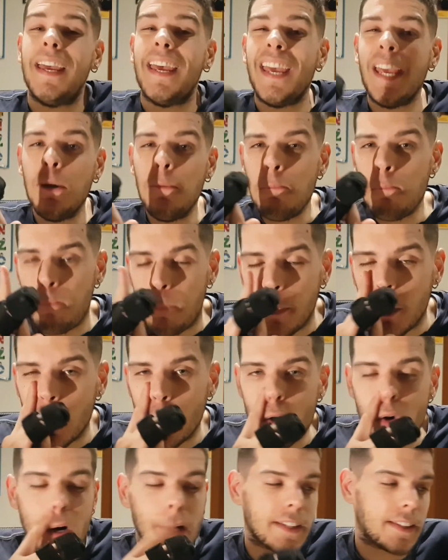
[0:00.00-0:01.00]
in
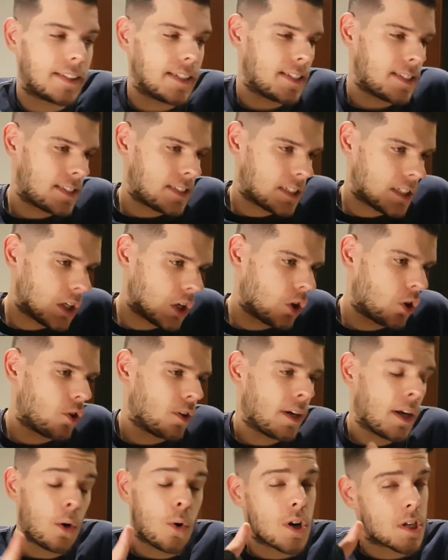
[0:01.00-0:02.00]
più, attenzione,